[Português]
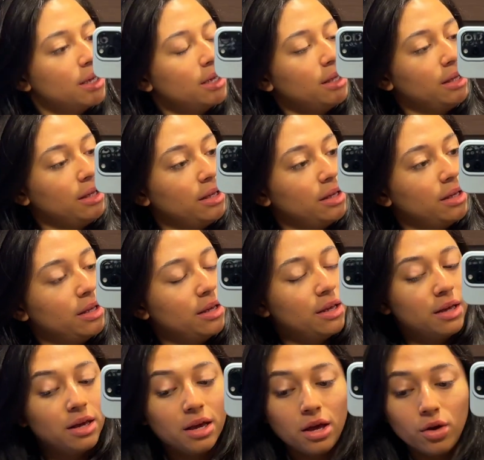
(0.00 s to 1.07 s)

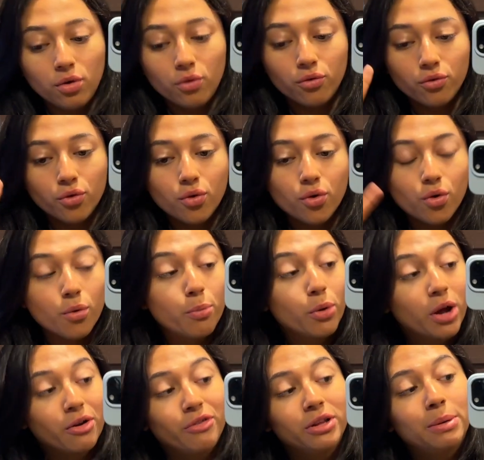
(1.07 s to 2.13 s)
E eu vou pro
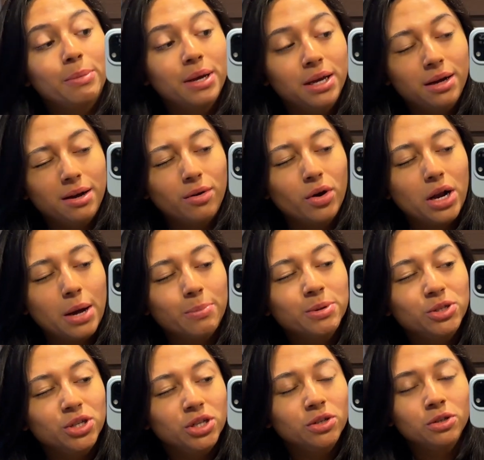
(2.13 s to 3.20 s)
café da manhã agora
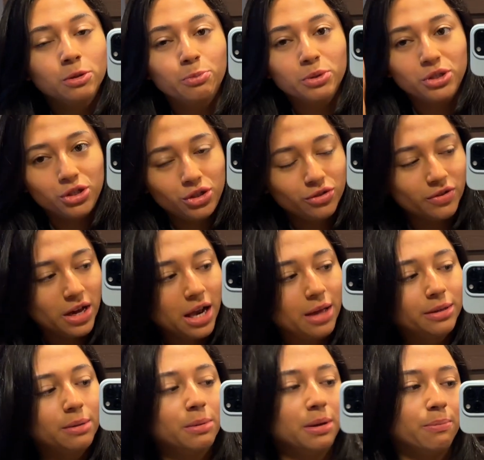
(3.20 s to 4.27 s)
rapidinho. E depois a gente vai lá
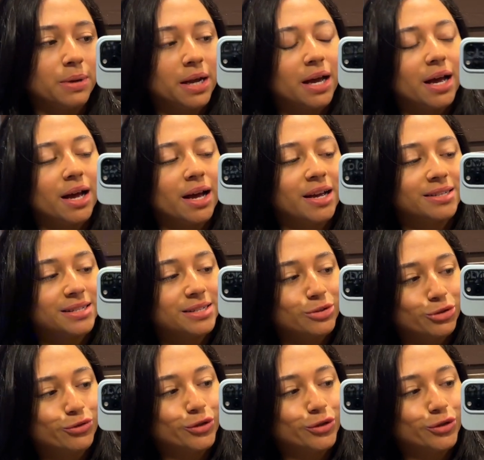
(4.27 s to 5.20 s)
também pra sessão de